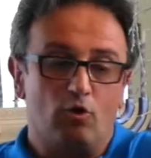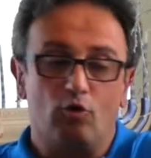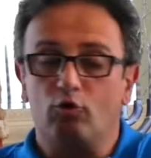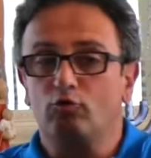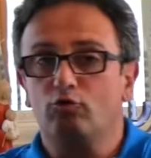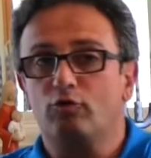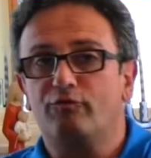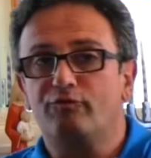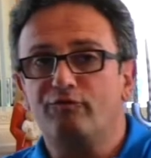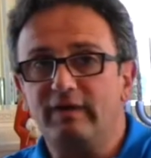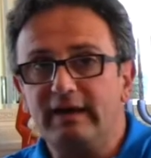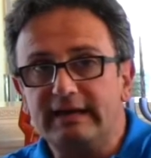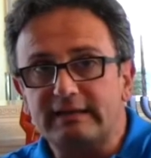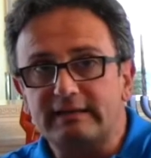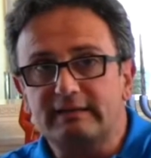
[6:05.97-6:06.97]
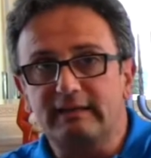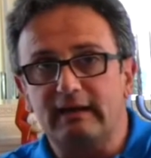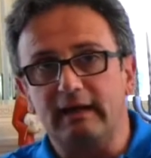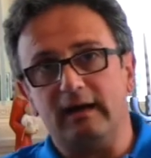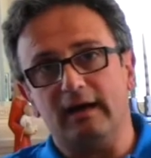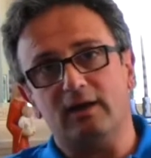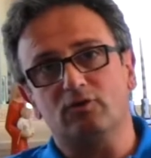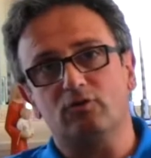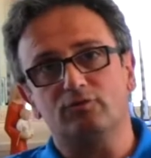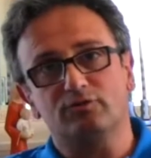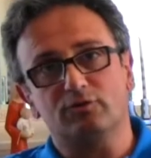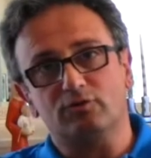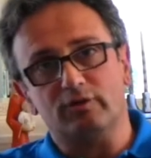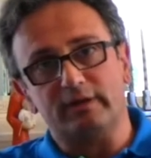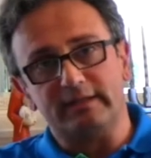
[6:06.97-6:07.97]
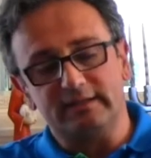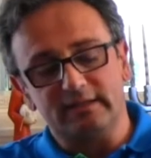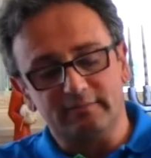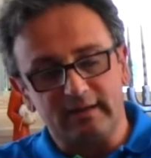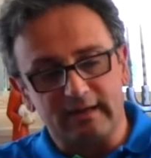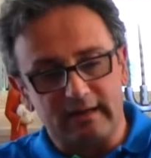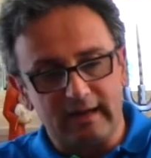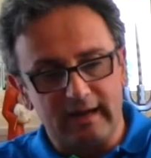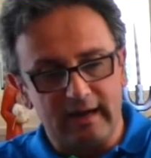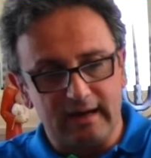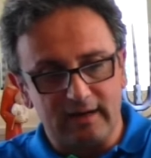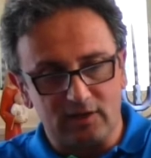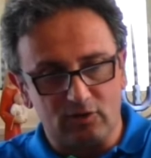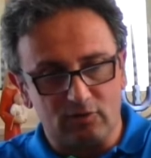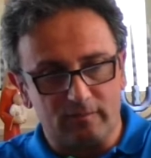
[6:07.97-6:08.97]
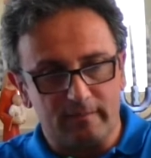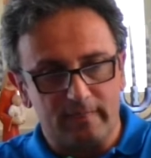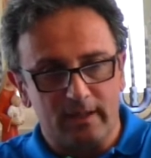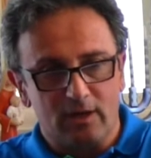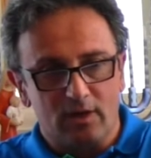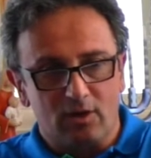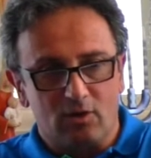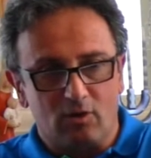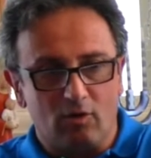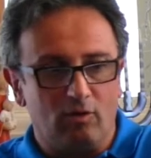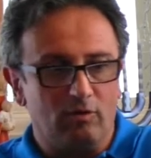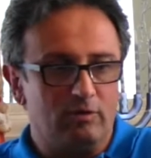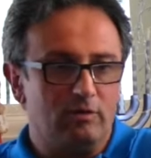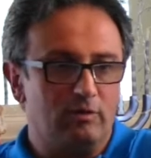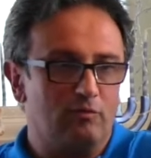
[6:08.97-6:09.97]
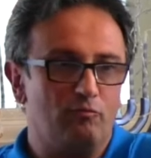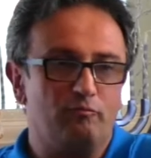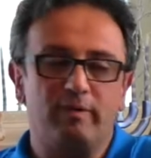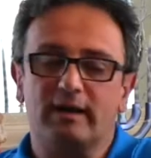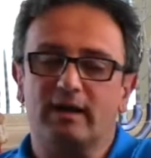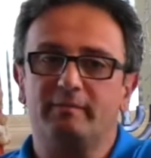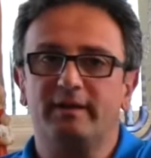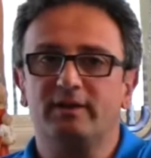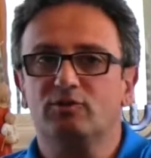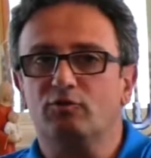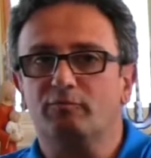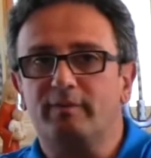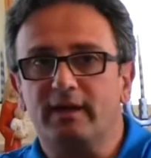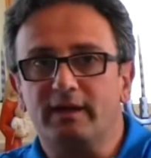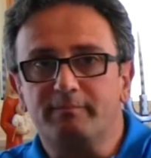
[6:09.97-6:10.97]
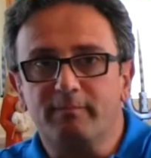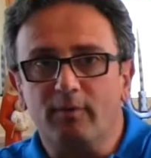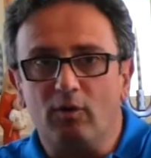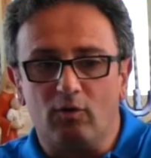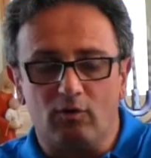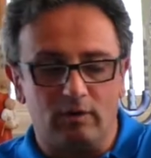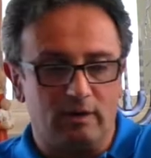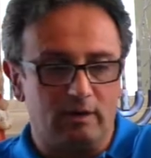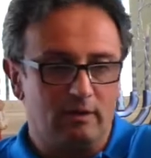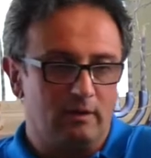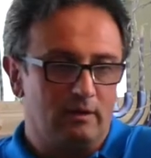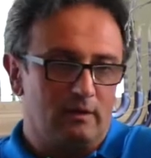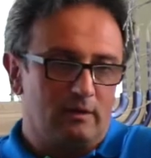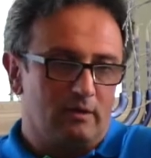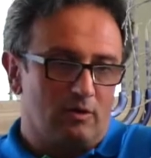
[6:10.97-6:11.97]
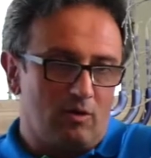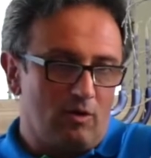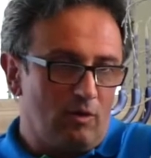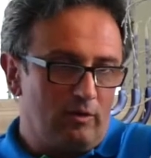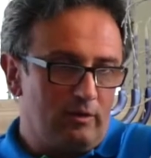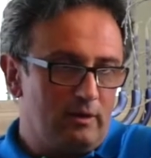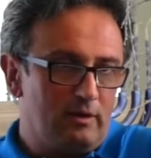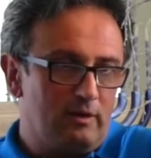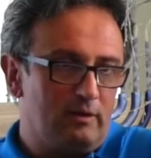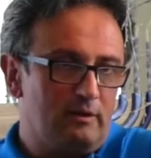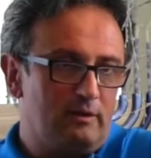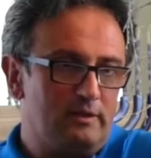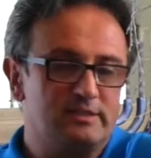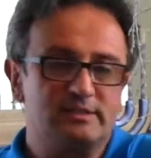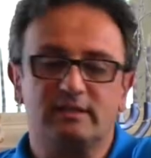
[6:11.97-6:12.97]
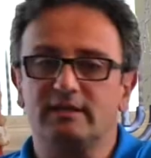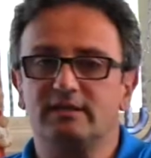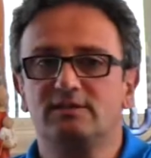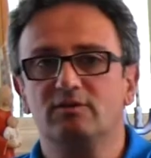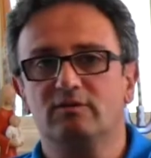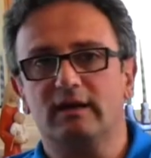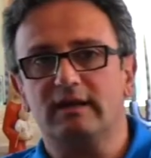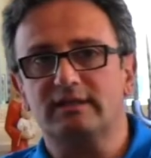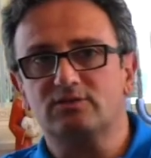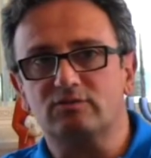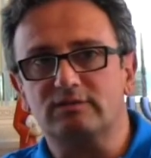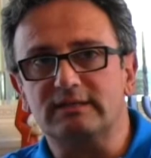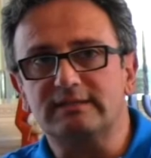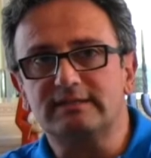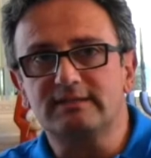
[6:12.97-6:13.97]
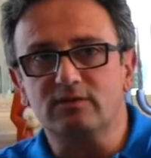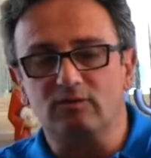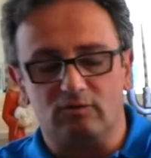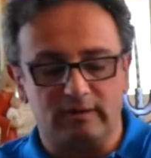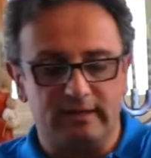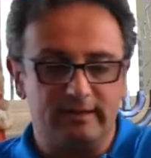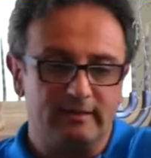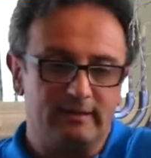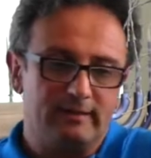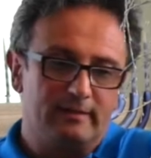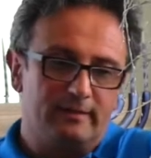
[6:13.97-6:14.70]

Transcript: con un'offerta al conto corrente bancario, con un pagamento PayPal, con l'iscrizione all'associazione,